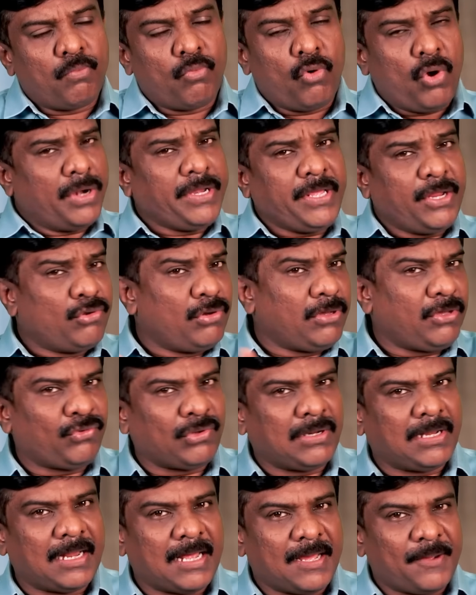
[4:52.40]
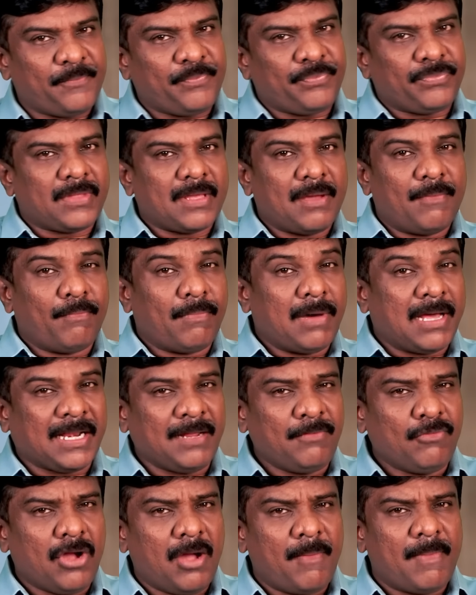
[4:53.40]
மோடியை நோக்கி சொல்லலை
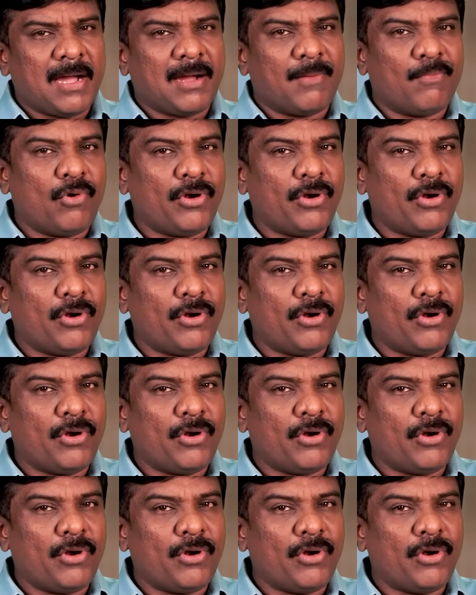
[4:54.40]
மறைமுகமாக